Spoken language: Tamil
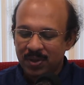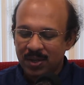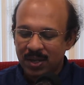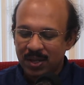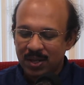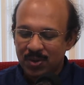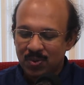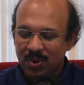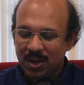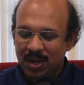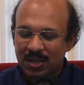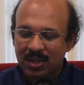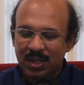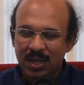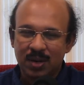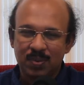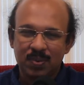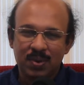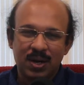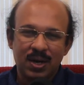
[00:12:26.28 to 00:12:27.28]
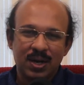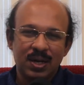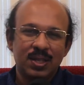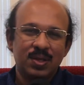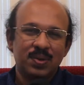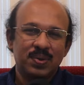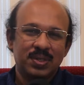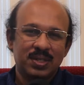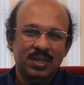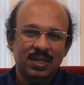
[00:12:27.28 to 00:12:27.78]
அந்த வார்த்தையை நமக்கு
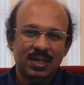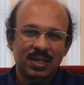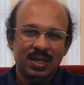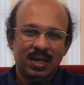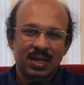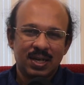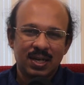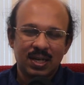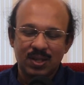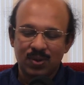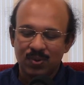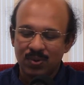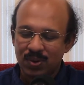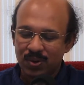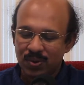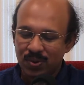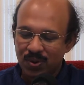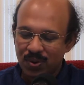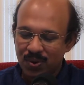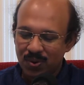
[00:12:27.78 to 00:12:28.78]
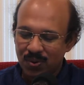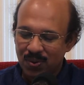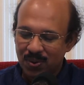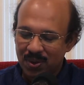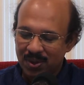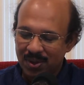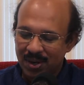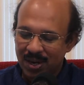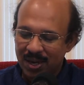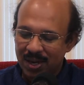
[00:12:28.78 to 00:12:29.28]
எழுதி வச்சிருக்கிறார் அதை உங்களுக்கு கொண்டு
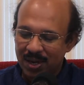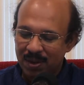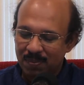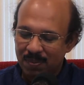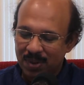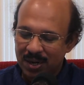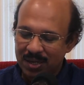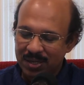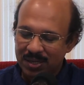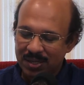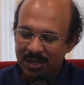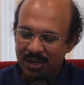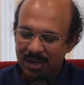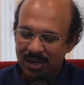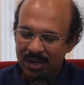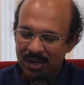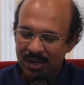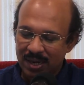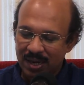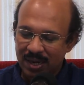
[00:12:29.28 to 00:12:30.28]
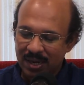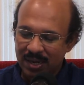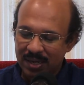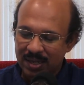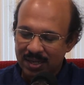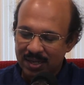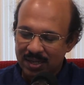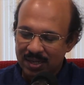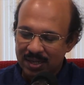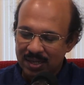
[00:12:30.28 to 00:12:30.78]
வருவதில் மகிழ்ச்சி அடைகிறேன்
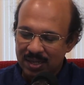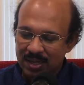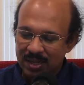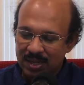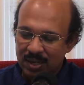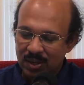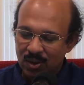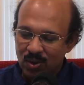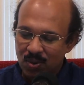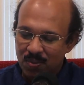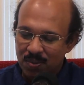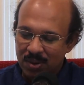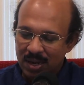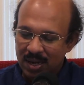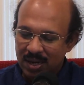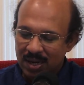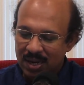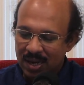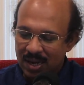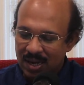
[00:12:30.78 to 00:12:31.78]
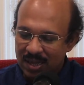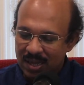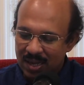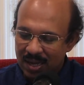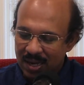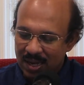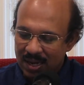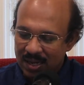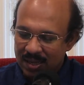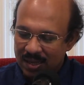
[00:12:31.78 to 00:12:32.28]
ரோமர் எட்டாம்
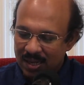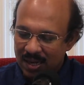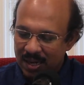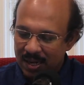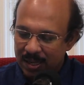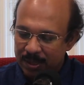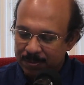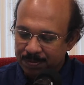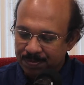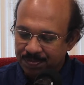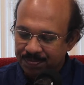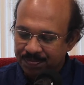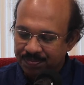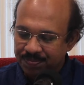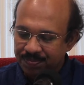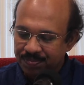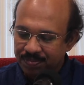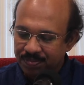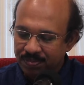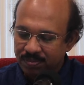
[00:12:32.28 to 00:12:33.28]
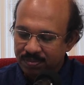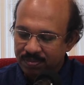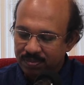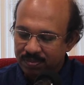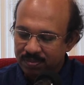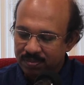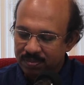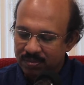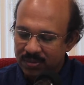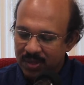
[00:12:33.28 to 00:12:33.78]
அதிகாரத்தில்
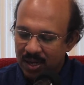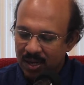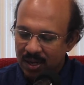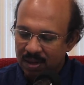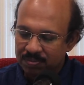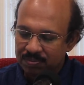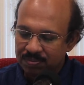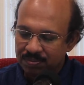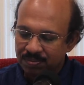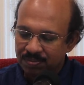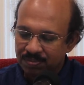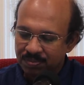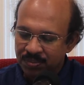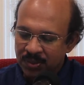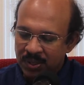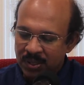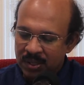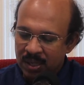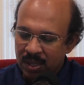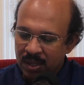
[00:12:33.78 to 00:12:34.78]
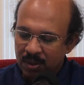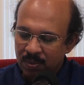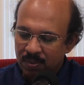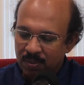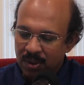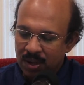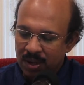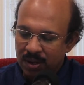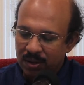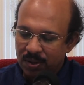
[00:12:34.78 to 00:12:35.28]
நாம்
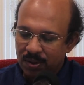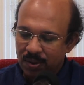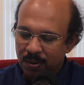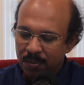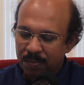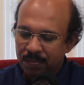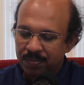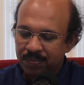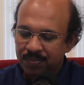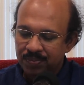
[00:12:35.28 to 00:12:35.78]
பார்க்கிறோம்